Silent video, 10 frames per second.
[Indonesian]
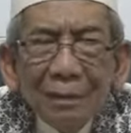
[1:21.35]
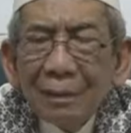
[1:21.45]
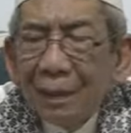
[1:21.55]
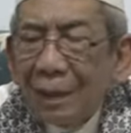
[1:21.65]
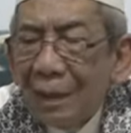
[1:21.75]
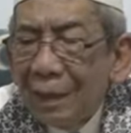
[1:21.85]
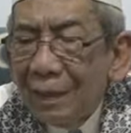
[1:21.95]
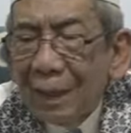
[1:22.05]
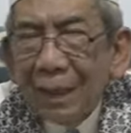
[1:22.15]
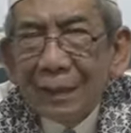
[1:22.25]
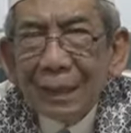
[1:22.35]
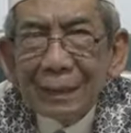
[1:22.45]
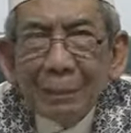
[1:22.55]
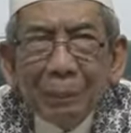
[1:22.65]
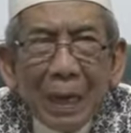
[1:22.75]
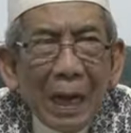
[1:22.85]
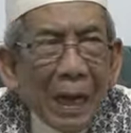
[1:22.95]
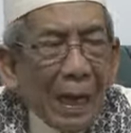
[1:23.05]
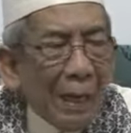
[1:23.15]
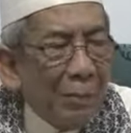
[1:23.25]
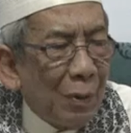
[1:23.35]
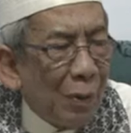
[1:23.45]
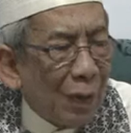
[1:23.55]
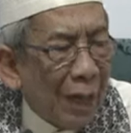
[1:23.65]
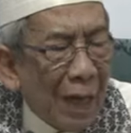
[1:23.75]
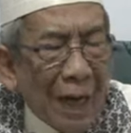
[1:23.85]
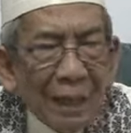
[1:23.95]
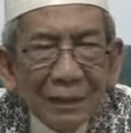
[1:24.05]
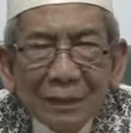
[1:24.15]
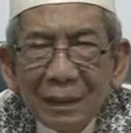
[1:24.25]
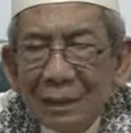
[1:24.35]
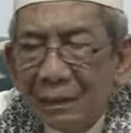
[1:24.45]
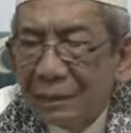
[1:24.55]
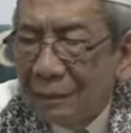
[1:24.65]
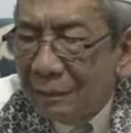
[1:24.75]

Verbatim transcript: Wah, ya kaya baik wong ora ngaji nang